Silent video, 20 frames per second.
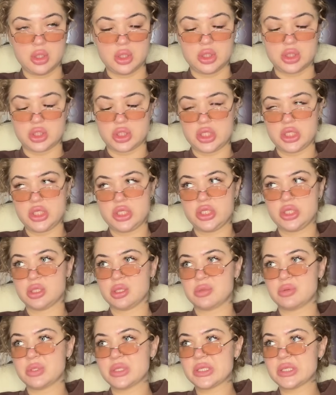Женщина
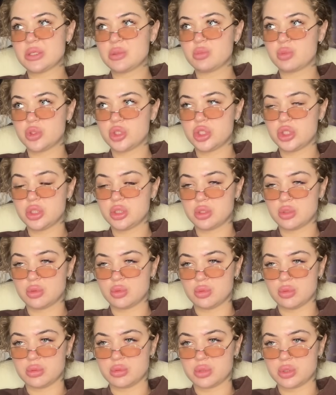весы, мужчина
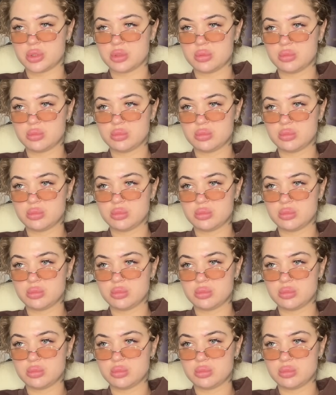овен.